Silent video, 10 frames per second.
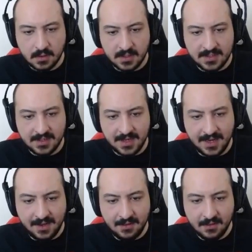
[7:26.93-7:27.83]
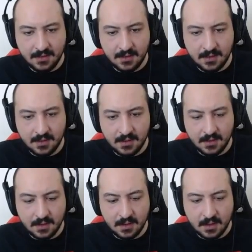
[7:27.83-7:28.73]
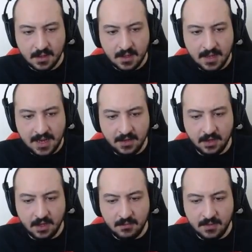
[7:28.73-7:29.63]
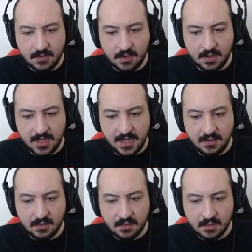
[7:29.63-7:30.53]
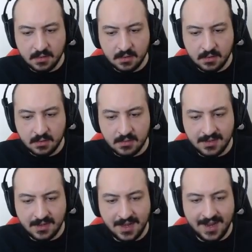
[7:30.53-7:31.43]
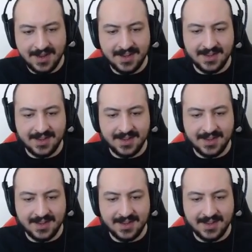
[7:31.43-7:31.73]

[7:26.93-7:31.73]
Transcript: Nasıl ya? Hadi oğlum bir vurun lan. Ay.